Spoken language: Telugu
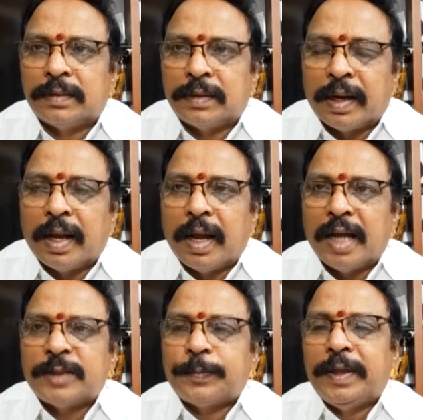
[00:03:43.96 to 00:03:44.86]
తన
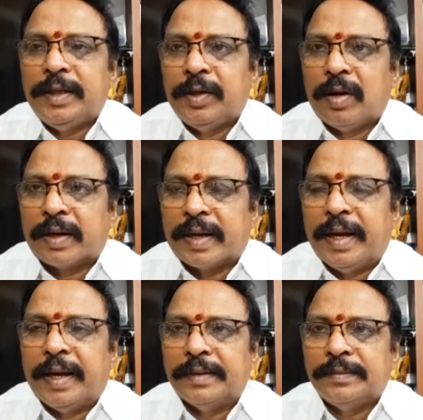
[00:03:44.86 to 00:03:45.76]

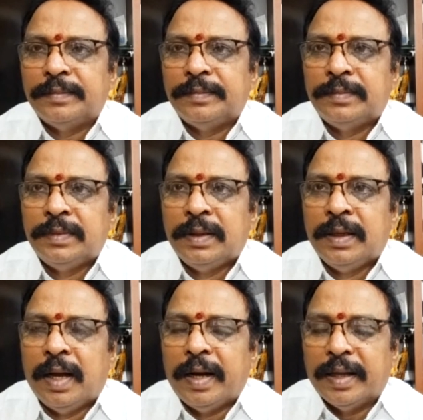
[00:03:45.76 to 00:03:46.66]
అస్పదీయులకే
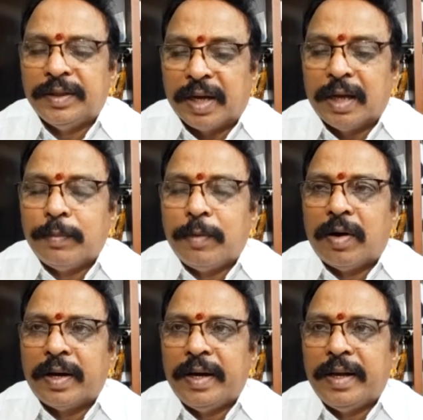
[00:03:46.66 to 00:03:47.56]
అంటే
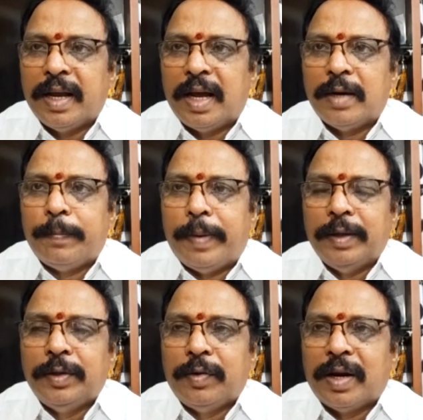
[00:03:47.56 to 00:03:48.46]
జగన్మోహన్ రెడ్డి గారి
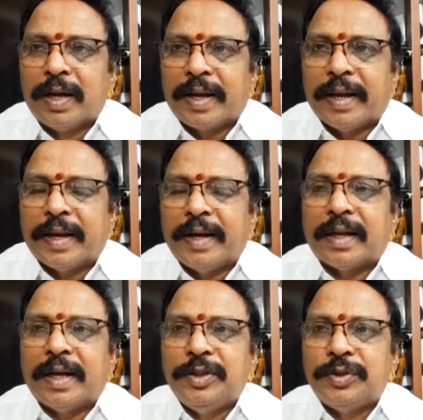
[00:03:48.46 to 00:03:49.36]
బంధువులకే
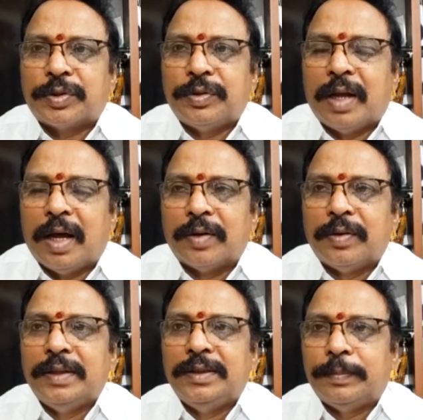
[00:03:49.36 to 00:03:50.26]
కేటాయించుకున్నారు
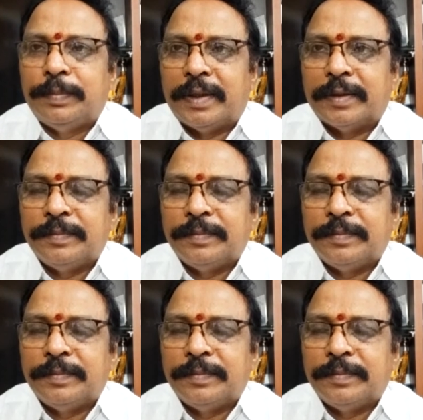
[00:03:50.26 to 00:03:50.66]
అని చెప్పారు